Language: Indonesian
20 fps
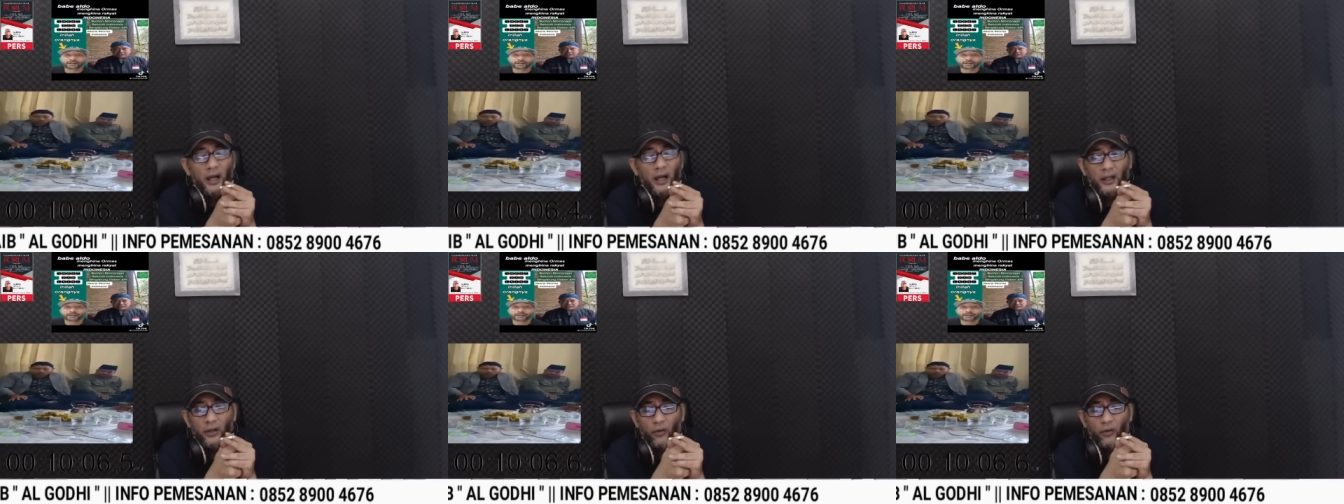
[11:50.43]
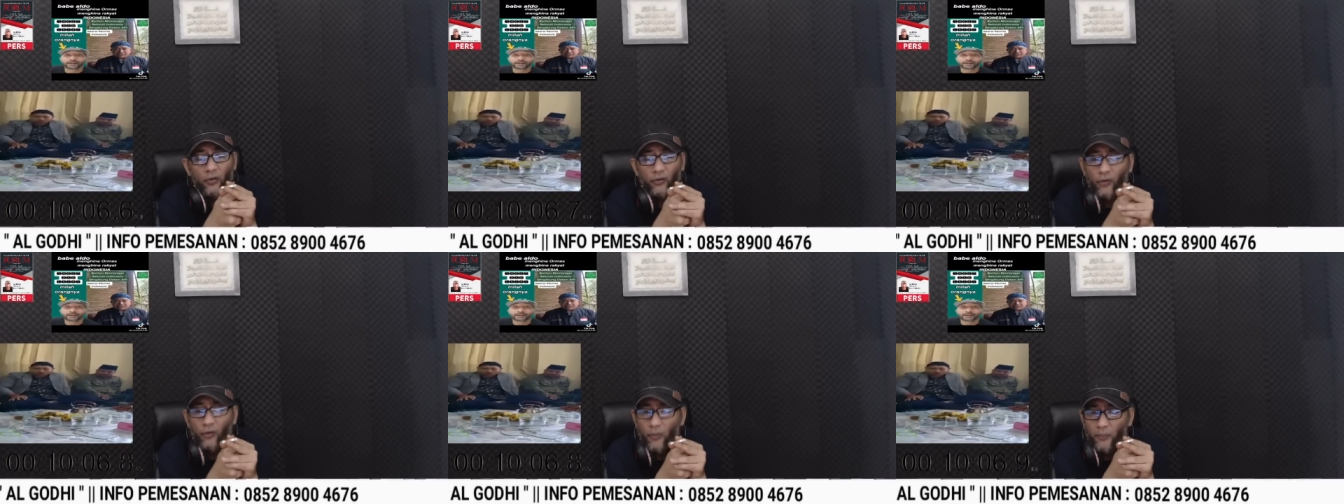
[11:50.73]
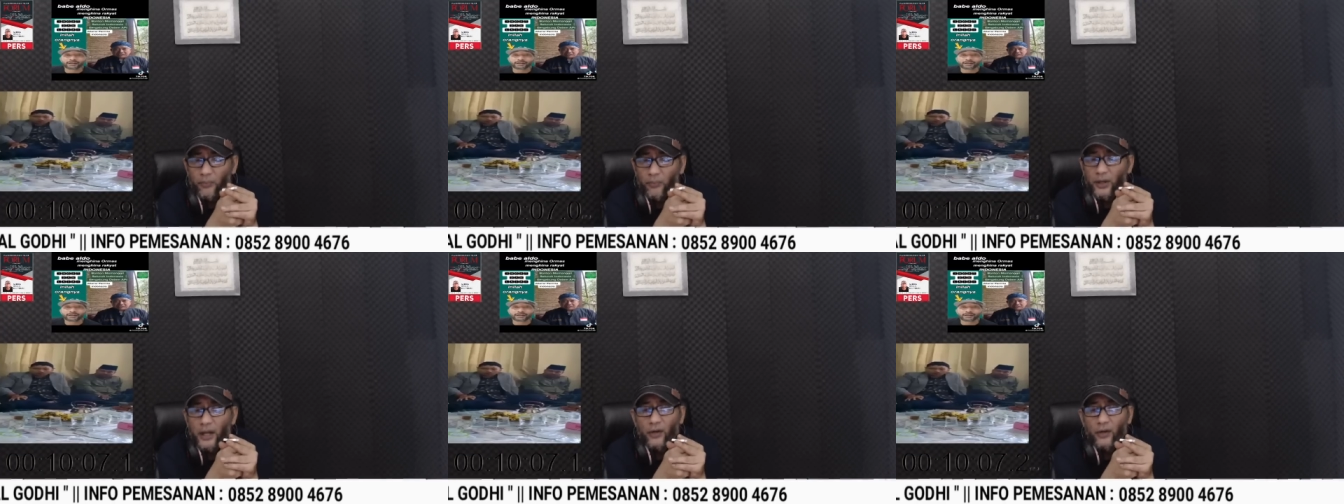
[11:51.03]
ngerti
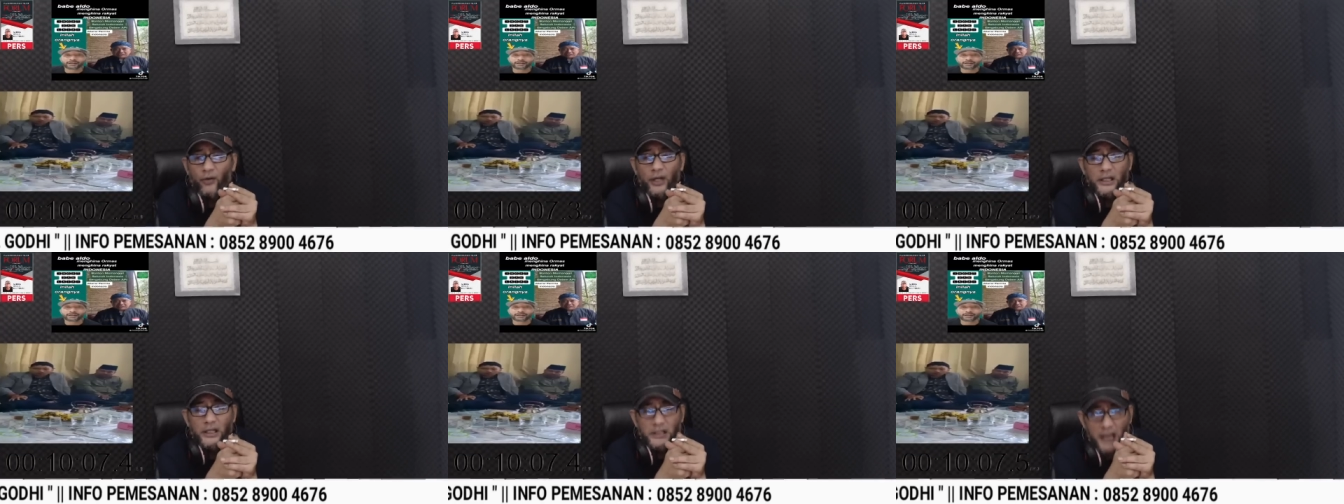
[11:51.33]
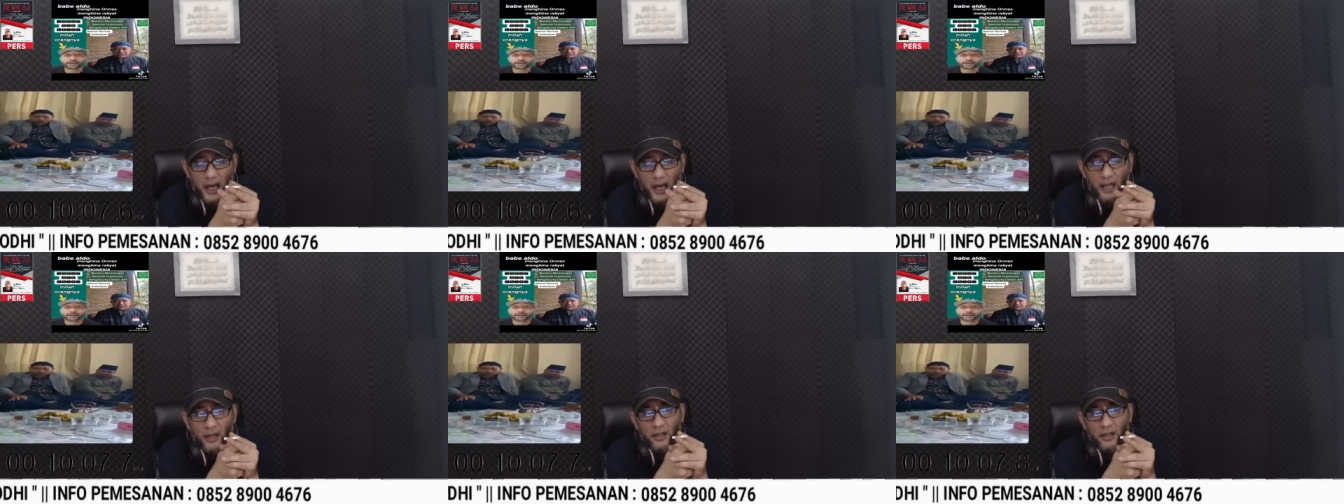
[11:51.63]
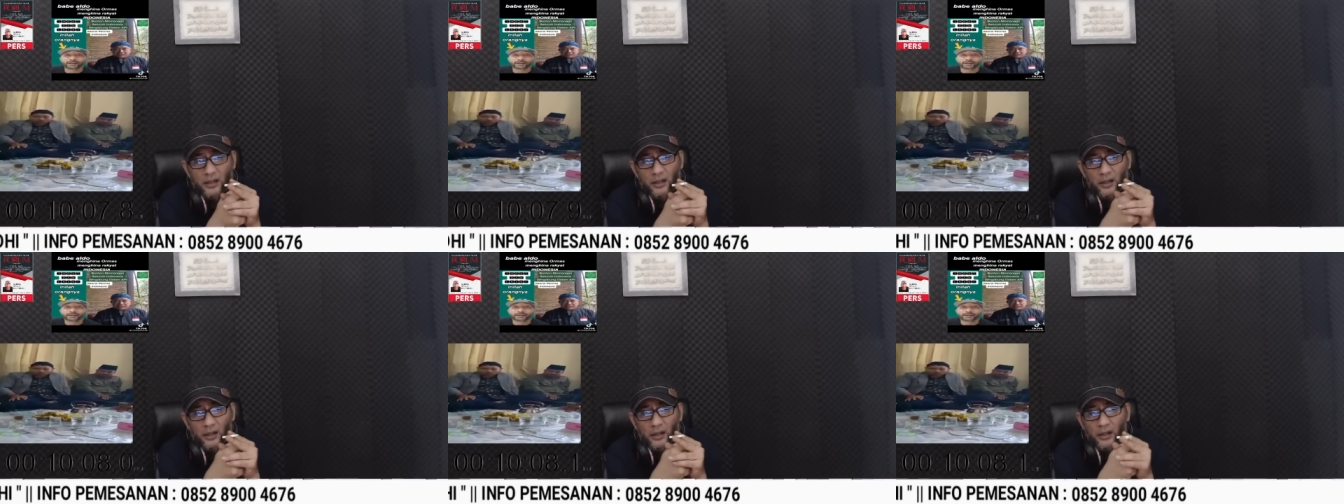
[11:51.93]
hukum di Indonesia
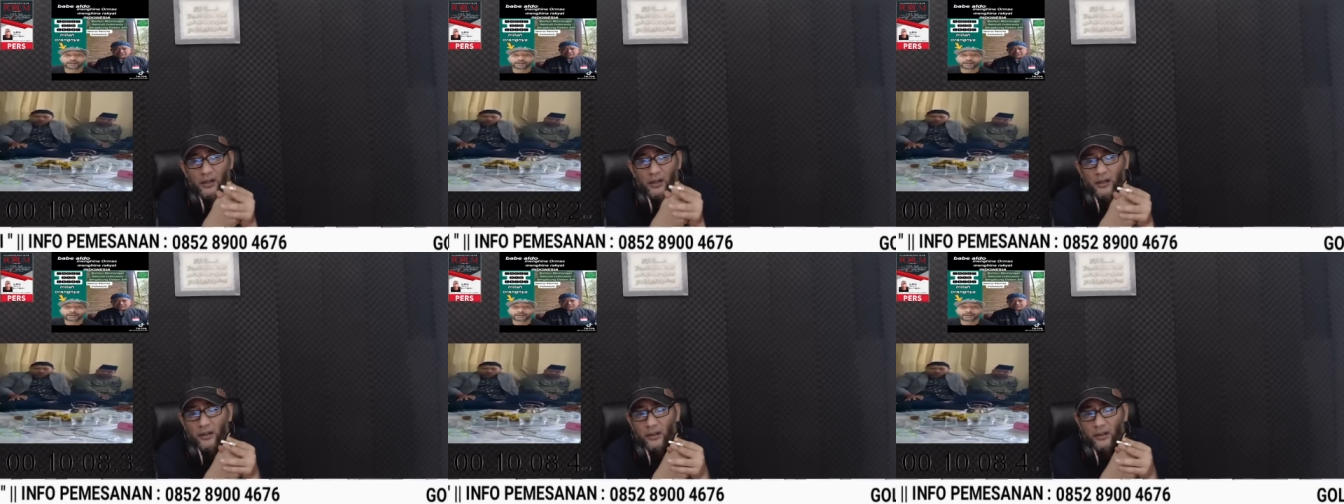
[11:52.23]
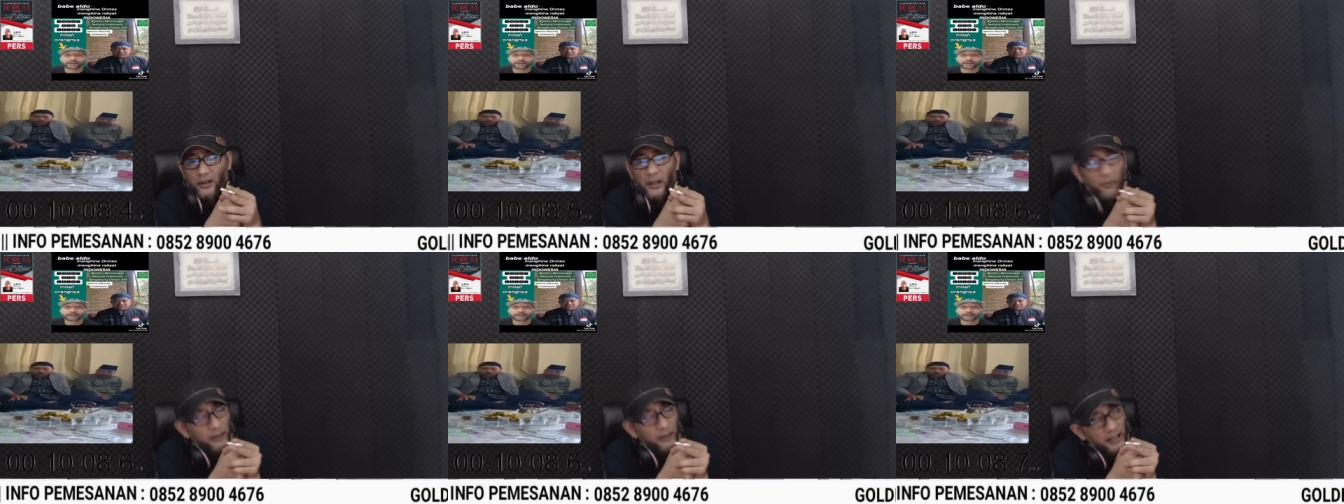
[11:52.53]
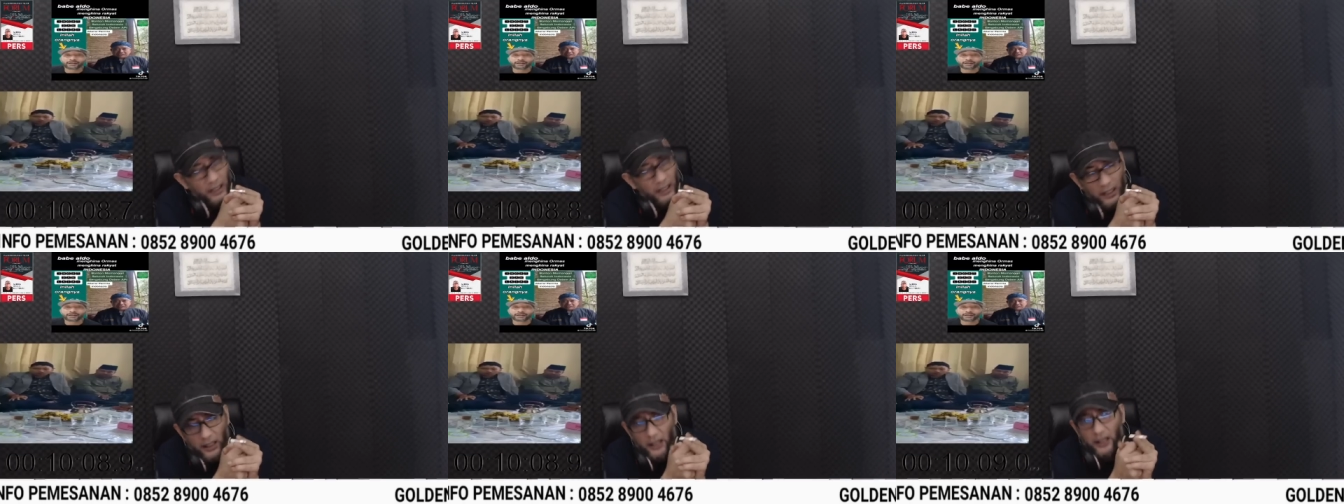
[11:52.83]
ya
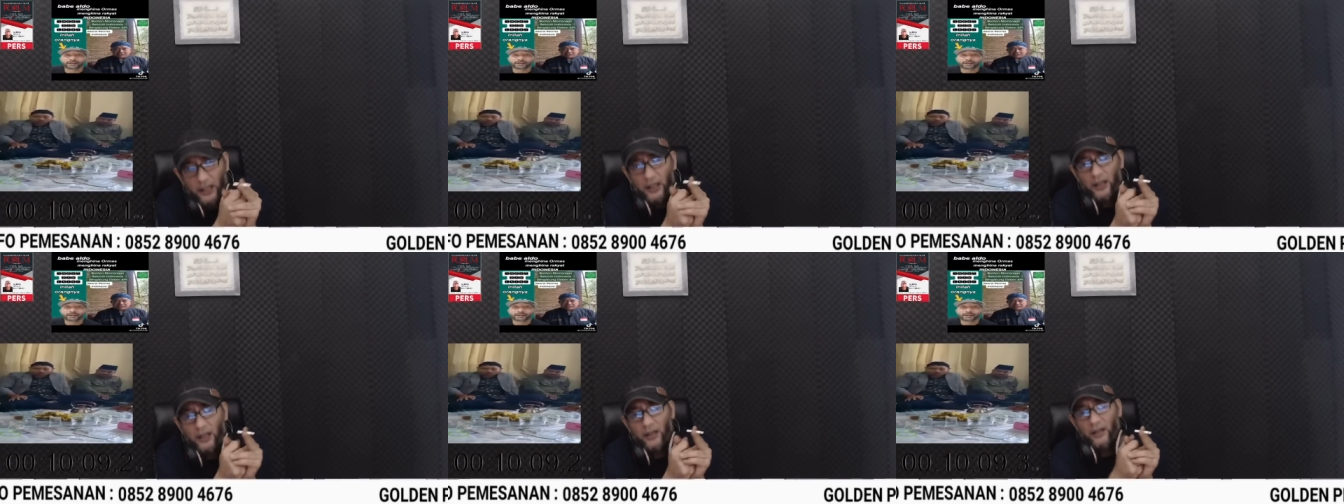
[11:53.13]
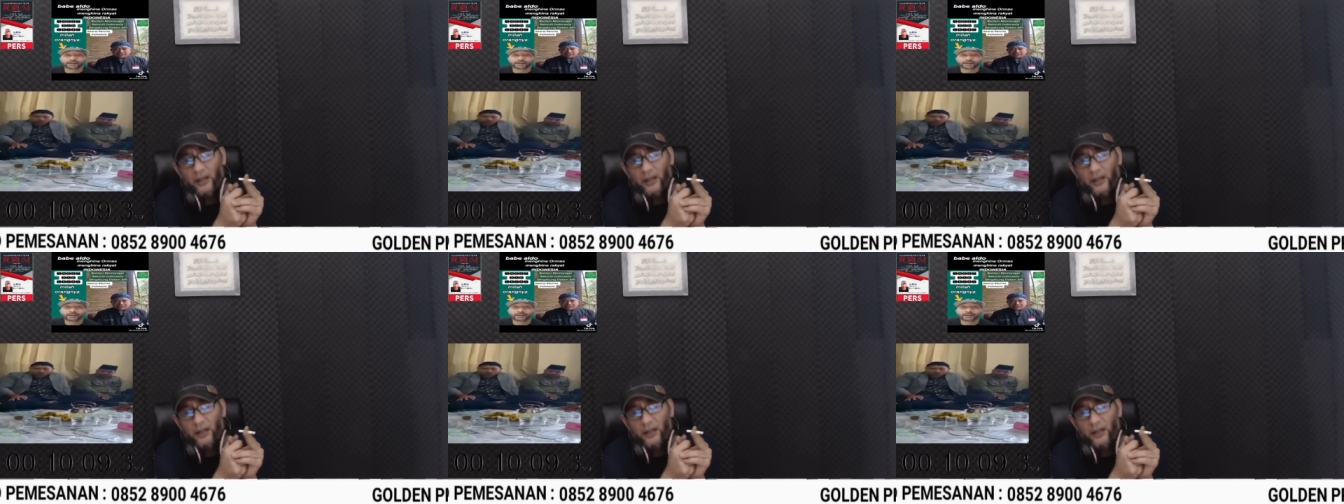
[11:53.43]
begini nih